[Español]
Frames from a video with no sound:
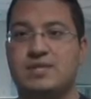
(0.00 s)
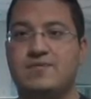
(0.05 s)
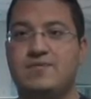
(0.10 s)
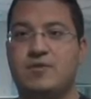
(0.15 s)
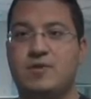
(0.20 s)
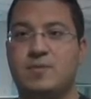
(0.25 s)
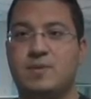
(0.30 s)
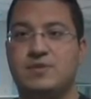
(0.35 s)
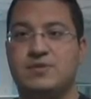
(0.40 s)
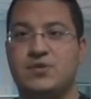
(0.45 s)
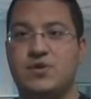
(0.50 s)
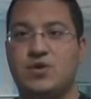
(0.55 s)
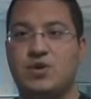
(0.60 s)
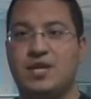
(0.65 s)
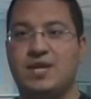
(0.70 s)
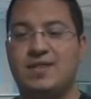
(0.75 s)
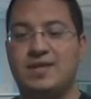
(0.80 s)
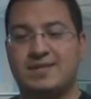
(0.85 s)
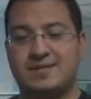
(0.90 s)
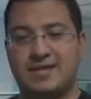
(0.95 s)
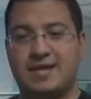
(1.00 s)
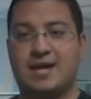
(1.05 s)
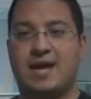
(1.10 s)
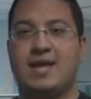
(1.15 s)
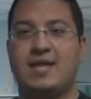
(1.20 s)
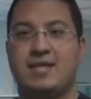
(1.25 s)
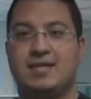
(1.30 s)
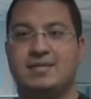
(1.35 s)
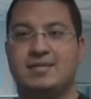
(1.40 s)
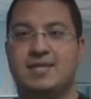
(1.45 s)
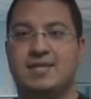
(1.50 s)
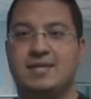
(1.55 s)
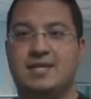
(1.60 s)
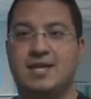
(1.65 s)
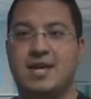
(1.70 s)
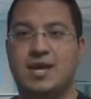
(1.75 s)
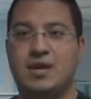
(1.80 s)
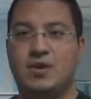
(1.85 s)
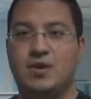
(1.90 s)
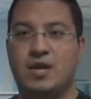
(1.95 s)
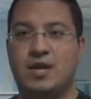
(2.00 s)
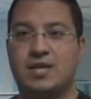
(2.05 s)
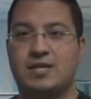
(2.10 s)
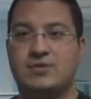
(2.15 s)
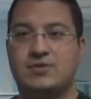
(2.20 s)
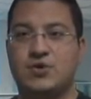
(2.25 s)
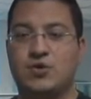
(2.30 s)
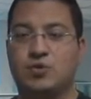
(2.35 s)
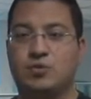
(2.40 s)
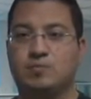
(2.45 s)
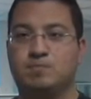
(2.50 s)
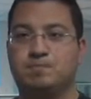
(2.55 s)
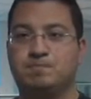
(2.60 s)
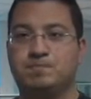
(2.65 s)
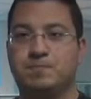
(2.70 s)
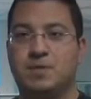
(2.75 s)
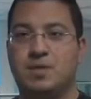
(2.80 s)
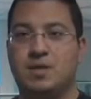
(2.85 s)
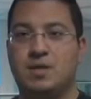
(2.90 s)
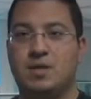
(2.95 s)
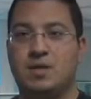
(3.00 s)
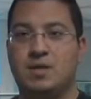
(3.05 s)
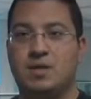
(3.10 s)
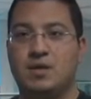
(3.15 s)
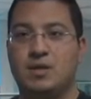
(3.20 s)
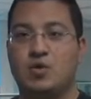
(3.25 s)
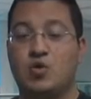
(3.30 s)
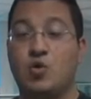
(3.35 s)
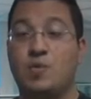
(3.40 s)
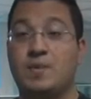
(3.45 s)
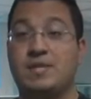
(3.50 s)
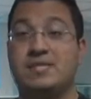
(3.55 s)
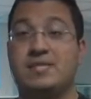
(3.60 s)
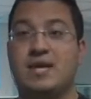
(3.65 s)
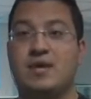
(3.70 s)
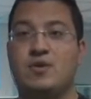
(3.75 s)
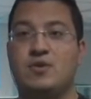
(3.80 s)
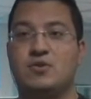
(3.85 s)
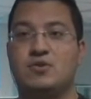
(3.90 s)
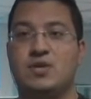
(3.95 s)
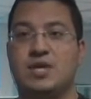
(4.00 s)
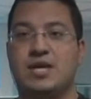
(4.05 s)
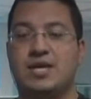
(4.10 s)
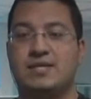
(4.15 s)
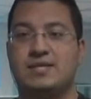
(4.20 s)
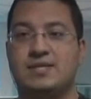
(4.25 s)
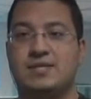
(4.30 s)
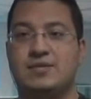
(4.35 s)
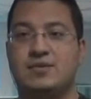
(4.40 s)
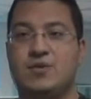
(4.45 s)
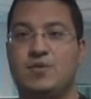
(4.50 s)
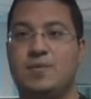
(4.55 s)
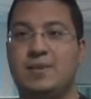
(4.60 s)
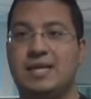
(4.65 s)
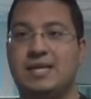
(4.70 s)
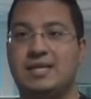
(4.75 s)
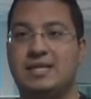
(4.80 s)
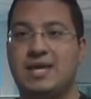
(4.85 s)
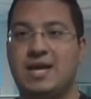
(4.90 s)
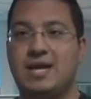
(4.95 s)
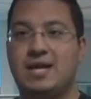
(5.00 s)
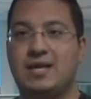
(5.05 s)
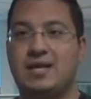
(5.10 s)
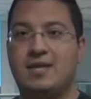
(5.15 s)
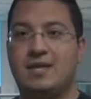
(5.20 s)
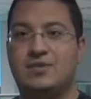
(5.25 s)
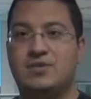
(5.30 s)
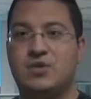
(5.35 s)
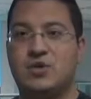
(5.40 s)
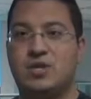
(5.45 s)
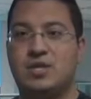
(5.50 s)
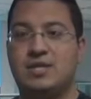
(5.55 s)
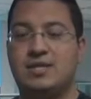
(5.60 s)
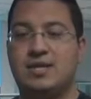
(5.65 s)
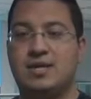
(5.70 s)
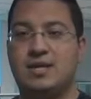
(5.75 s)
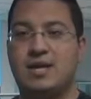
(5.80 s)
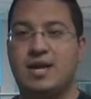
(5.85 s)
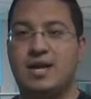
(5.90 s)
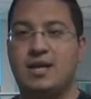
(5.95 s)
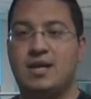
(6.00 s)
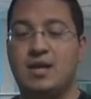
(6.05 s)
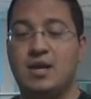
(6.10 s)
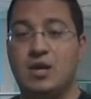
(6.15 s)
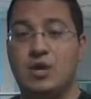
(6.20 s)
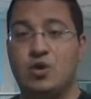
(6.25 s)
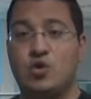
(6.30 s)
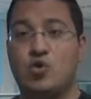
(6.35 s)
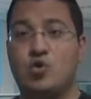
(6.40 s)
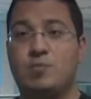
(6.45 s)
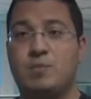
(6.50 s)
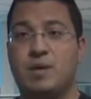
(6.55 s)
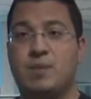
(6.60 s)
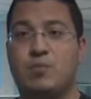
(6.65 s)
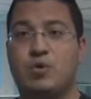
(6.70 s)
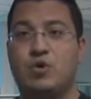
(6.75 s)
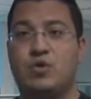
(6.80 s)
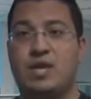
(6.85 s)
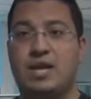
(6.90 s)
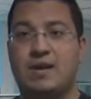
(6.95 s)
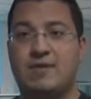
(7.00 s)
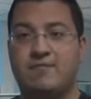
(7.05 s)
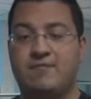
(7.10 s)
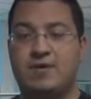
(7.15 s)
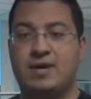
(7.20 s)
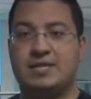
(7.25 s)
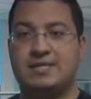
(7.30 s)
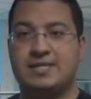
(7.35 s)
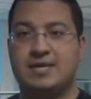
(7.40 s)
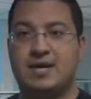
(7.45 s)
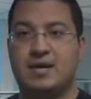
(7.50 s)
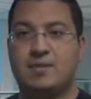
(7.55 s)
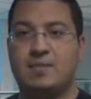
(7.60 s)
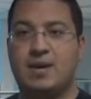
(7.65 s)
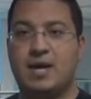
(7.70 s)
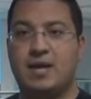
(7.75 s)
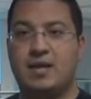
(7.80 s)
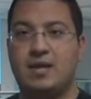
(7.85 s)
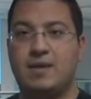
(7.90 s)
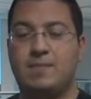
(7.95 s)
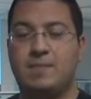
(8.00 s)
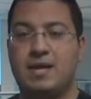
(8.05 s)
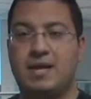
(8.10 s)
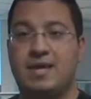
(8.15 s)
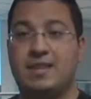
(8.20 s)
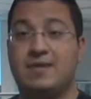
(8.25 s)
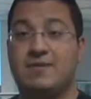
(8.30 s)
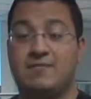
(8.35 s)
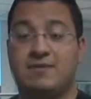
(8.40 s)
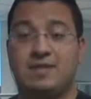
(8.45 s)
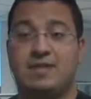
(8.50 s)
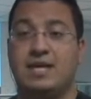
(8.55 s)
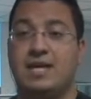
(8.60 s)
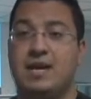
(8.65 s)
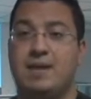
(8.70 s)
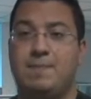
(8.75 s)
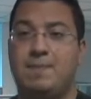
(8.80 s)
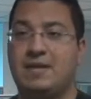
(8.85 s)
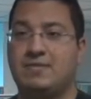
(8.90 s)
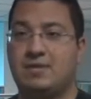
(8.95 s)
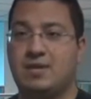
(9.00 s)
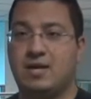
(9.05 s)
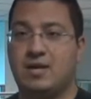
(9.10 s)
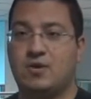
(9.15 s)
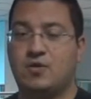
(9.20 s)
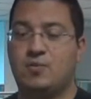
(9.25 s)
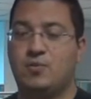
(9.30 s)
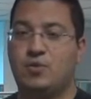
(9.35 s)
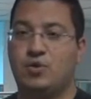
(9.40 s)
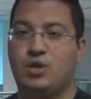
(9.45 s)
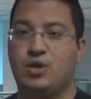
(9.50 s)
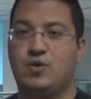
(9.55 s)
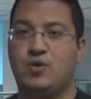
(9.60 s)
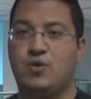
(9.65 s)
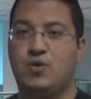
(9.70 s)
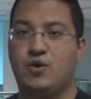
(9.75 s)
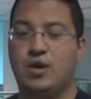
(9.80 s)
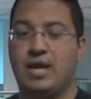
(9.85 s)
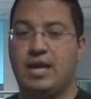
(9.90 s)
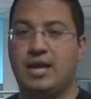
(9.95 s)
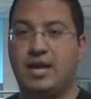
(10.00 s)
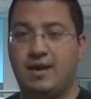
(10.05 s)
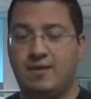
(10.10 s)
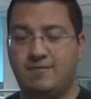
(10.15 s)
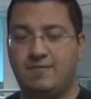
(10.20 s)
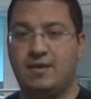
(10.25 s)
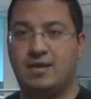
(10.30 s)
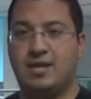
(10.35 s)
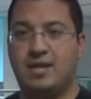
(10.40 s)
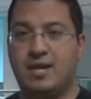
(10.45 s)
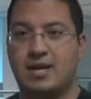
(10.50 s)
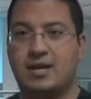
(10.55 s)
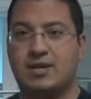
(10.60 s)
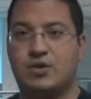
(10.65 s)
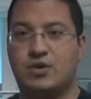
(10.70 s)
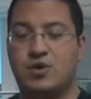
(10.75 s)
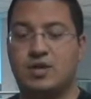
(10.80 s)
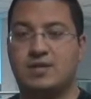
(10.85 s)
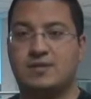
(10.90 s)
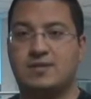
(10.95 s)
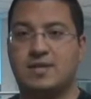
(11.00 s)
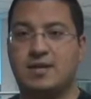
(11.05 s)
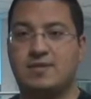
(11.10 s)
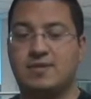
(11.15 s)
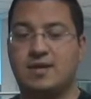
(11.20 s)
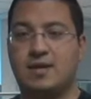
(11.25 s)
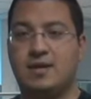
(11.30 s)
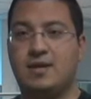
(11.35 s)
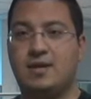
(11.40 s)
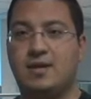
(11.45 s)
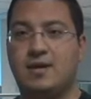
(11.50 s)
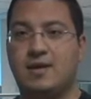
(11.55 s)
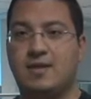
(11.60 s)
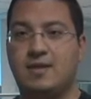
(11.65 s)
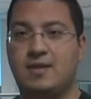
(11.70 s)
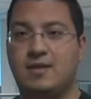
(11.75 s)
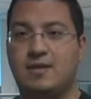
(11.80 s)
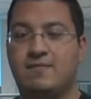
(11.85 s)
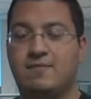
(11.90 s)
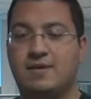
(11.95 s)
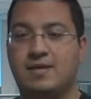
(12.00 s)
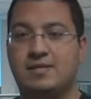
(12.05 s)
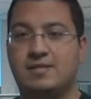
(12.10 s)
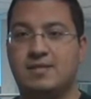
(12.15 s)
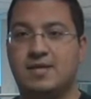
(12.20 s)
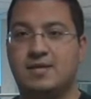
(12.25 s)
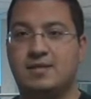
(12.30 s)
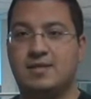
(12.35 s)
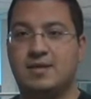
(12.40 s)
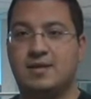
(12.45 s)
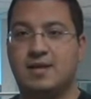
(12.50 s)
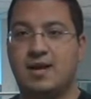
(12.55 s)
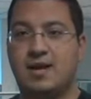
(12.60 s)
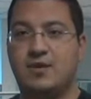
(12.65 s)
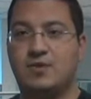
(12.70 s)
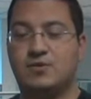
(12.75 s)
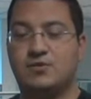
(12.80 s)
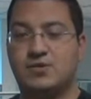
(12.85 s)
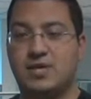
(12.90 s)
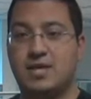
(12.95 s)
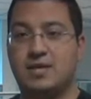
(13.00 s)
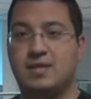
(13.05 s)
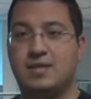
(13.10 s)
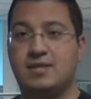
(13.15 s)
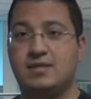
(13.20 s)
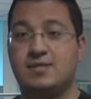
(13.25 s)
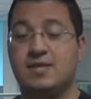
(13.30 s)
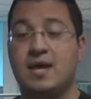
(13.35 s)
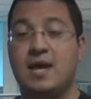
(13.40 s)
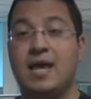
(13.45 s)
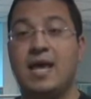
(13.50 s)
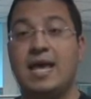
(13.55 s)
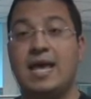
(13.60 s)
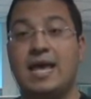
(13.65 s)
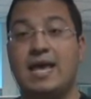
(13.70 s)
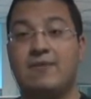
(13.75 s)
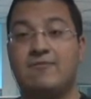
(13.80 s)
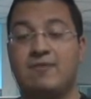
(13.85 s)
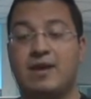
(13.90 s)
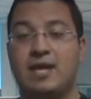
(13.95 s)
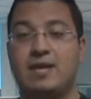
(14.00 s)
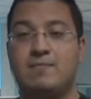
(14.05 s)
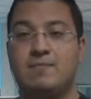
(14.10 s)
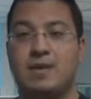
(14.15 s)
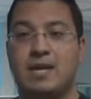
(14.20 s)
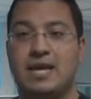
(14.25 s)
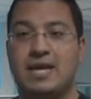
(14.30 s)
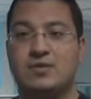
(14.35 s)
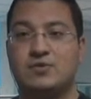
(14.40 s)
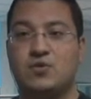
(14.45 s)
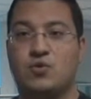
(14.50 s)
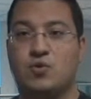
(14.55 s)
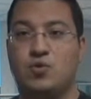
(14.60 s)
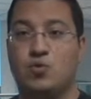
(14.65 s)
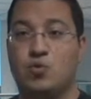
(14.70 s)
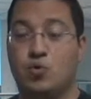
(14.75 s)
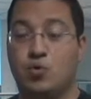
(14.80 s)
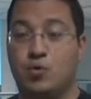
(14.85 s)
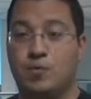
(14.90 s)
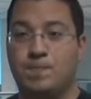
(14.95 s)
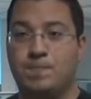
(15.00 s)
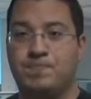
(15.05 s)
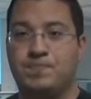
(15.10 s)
informaciones destacadas en Diario La Nación. Comenzaron los ejercicios militares de acción integral con miembros de la Fuerza Armada para defender la patria, como dijo el jefe de la región estratégica de defensa integral Los Andes, Efraín Velasco Lugo.